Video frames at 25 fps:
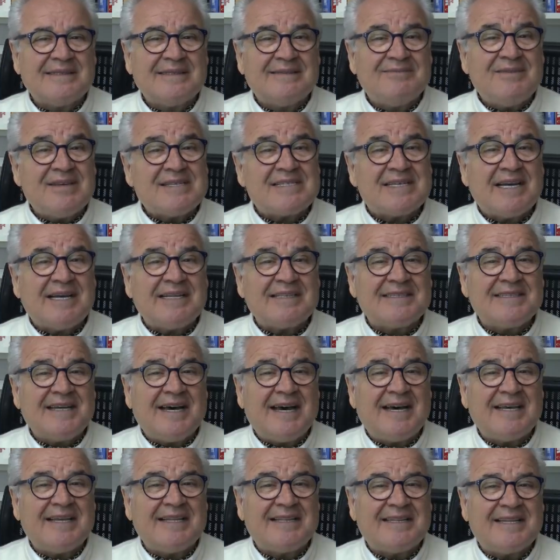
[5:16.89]
Ve
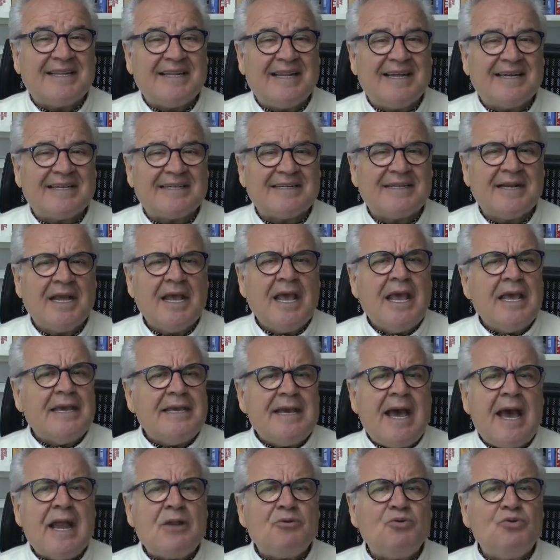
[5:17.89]
sandığa gittiler.
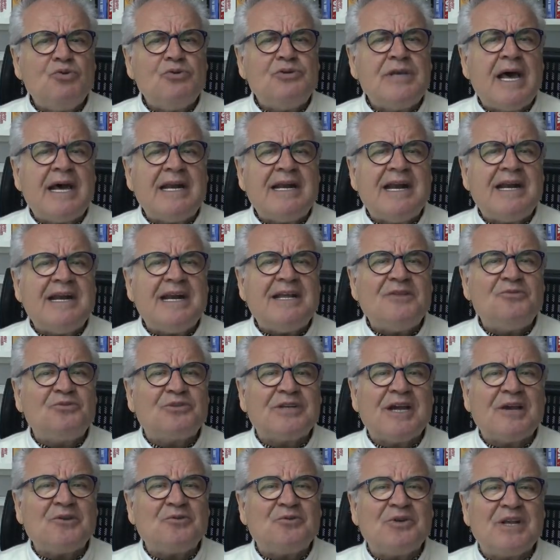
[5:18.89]
Yani üzerlerine
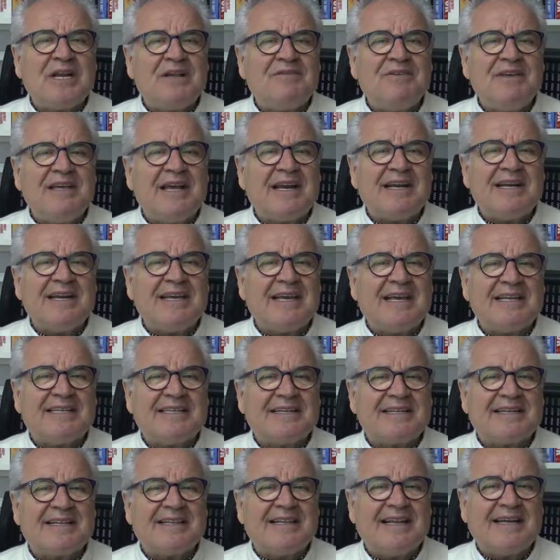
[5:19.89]
düşen görevi yerine
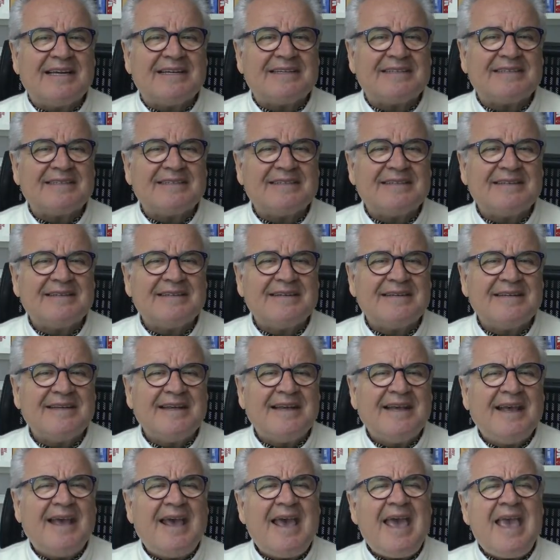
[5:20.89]
getirdiler.
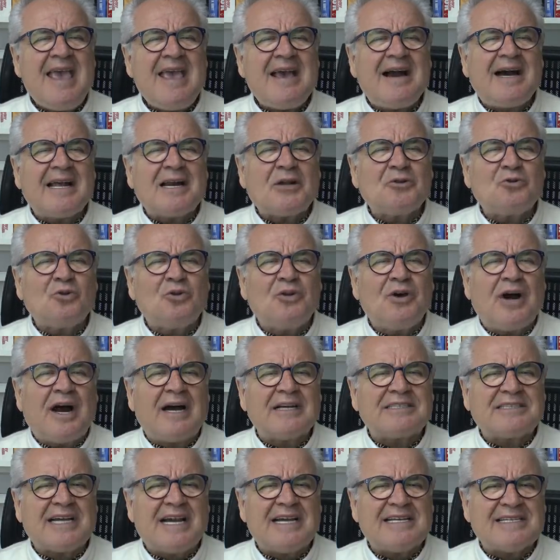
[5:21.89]
Ey Anadolu
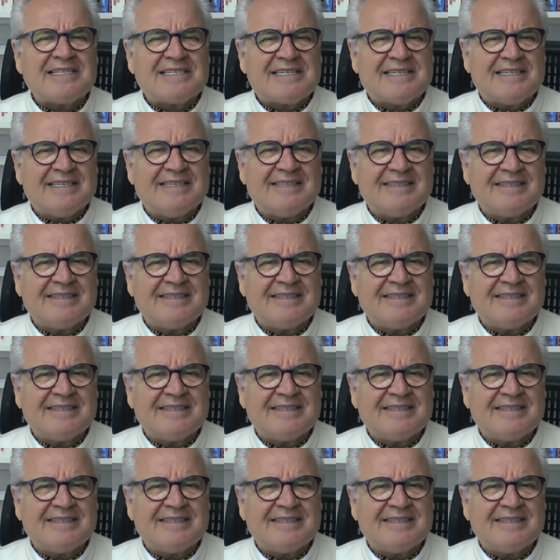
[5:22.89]
Ajansı!